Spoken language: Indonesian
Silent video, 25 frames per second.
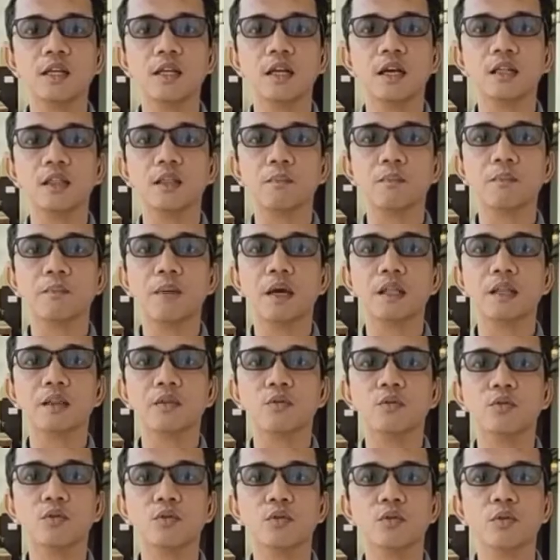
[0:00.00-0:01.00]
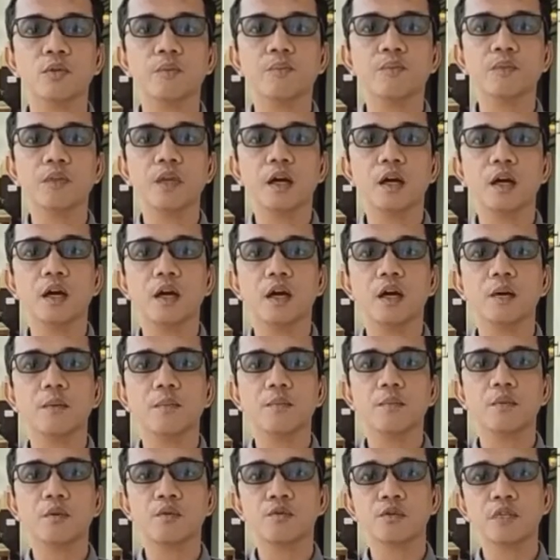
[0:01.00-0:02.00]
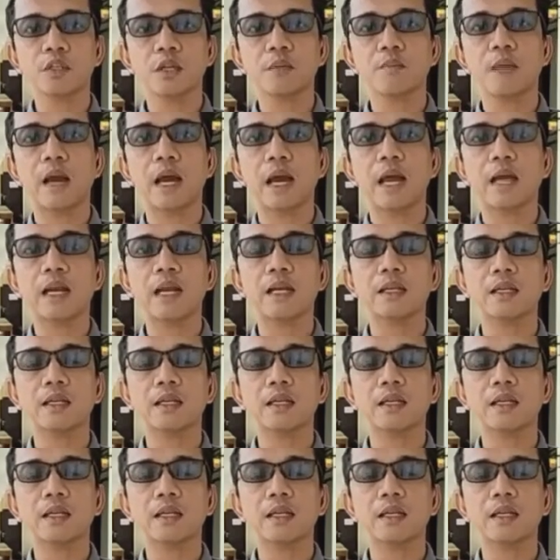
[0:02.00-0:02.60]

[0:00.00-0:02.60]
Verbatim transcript: dijadikan tempat untuk uh, produsen